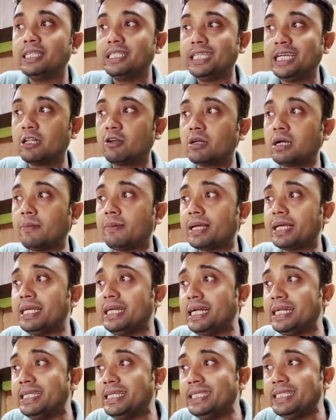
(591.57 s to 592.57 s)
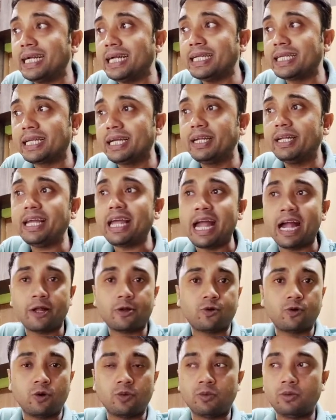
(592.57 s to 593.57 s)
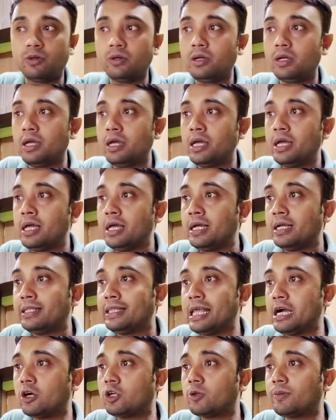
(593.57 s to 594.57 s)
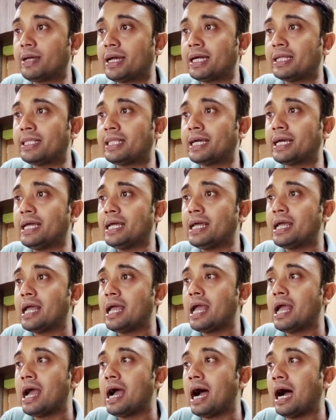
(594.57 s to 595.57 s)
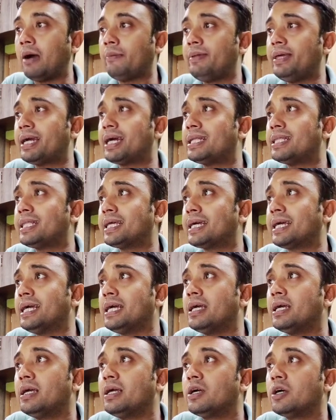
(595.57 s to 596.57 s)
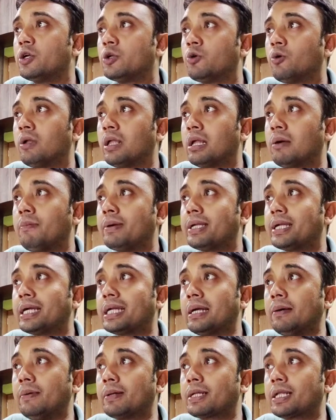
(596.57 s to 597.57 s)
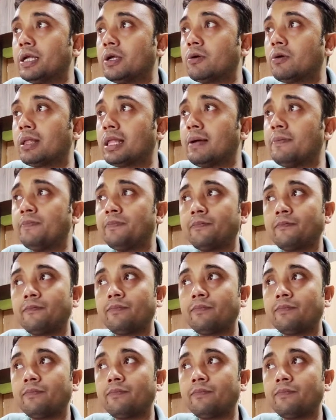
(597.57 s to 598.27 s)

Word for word: সেগুলোকে আমরা কি এই ডিজাইন গ্রিডে অ্যাড করব দেখো তোমার এখান থেকে আমি এখান থেকে রোল নাম্বারটাকে ডাবল ক্লিক করলাম